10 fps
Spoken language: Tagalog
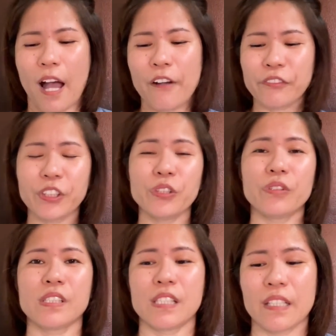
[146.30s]
after nyo
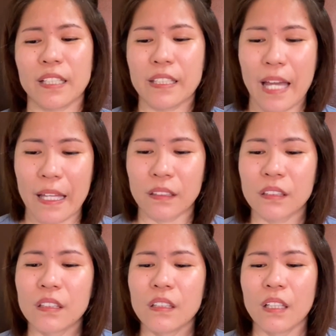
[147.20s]
i-select yan,
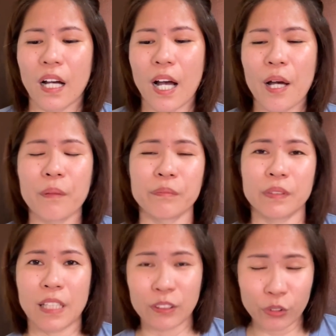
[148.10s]
um,
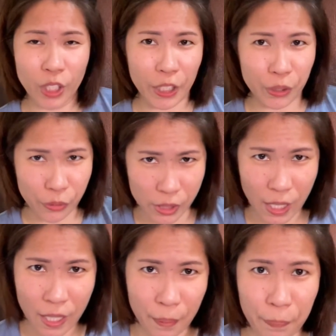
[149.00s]
nandun na kayo sa